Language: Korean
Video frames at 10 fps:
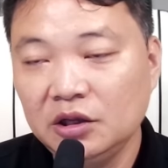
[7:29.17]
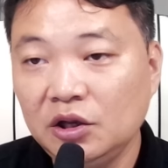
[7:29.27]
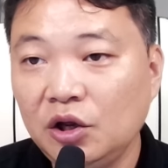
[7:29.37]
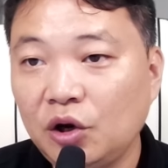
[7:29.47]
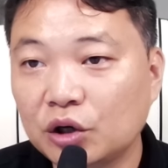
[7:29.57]

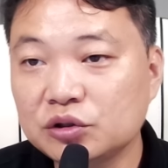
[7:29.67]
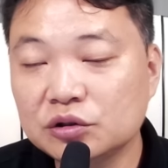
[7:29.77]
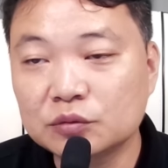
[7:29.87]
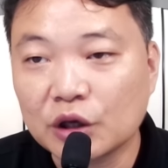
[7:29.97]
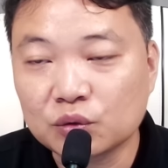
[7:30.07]
아 지금
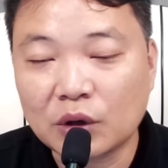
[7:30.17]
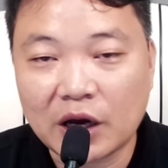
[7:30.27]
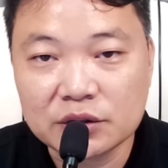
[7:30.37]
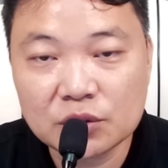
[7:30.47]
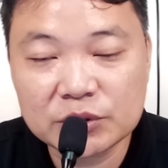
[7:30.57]
계속
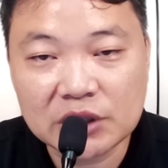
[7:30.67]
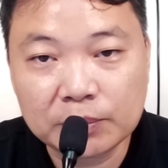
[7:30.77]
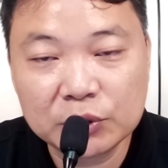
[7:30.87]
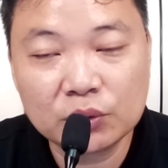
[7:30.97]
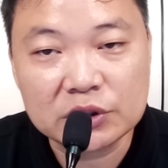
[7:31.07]
간첩이
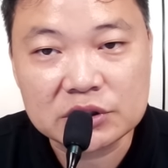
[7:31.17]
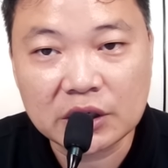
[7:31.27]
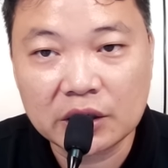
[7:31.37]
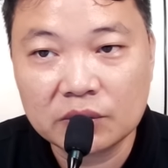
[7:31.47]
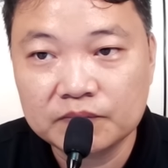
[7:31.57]
잡히고
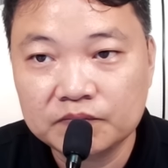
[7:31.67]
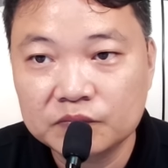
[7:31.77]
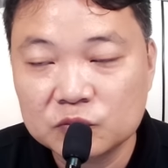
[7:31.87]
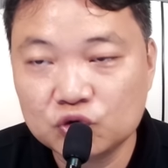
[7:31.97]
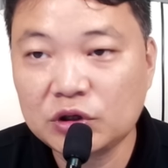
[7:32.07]
있잖아요.
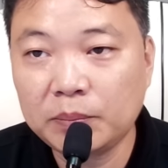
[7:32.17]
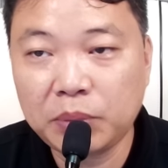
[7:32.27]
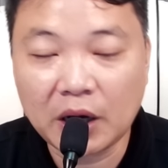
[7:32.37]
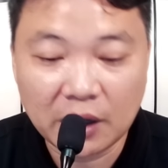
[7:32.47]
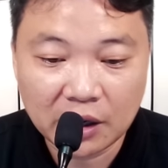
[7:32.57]

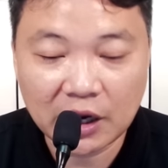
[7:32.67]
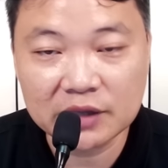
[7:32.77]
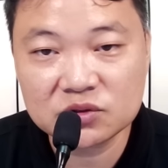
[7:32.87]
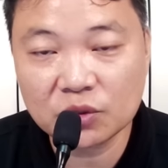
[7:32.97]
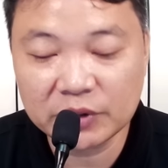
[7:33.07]
주사파
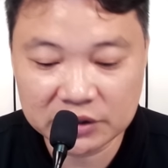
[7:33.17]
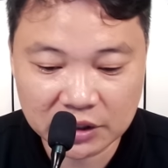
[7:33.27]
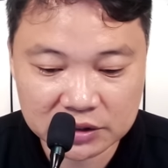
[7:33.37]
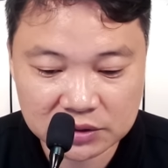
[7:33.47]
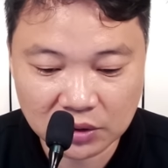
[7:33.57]
간첩에
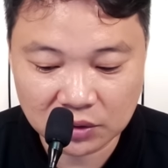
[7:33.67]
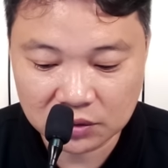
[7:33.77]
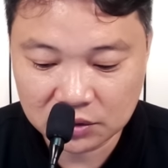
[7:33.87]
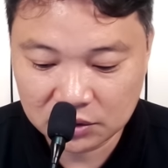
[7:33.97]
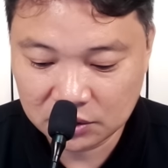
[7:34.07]
대해서
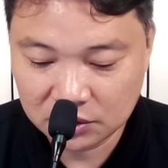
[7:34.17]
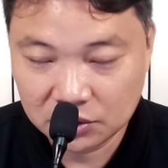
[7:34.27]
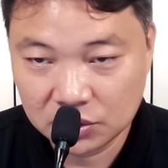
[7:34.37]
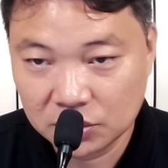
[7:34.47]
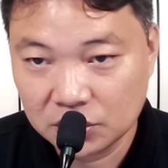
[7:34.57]

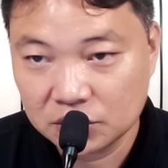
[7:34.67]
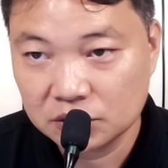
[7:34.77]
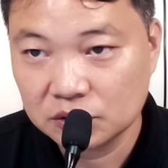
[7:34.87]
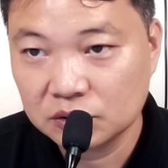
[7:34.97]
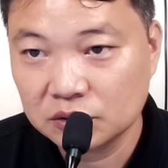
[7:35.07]

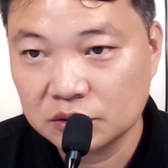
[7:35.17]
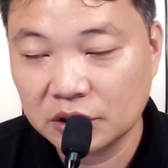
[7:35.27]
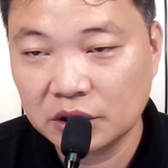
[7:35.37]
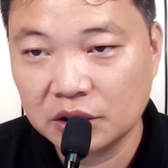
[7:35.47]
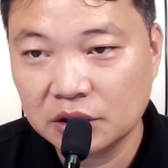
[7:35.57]
예?
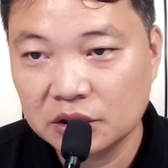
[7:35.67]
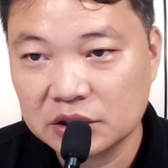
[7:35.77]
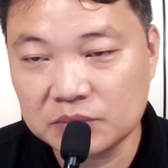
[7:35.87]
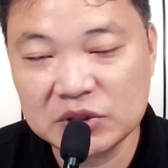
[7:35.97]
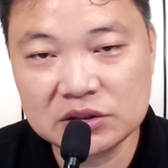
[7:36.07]

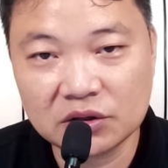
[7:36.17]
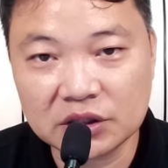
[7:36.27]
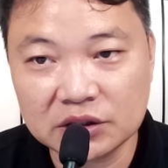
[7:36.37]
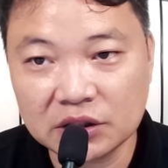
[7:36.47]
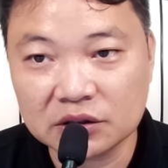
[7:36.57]

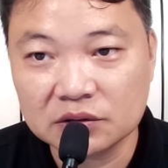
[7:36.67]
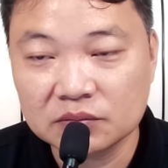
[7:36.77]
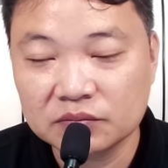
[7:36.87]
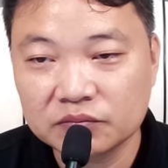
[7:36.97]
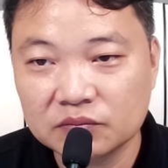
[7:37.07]
김민석이는
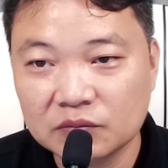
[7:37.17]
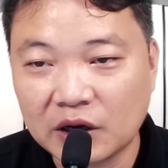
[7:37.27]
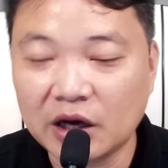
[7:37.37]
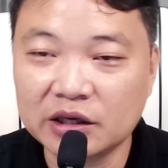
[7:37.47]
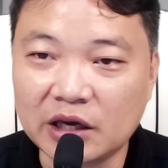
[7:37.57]

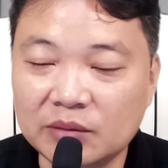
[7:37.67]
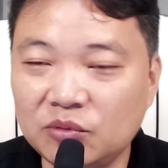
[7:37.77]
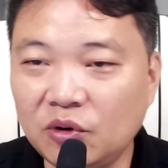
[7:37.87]
하기야 뭐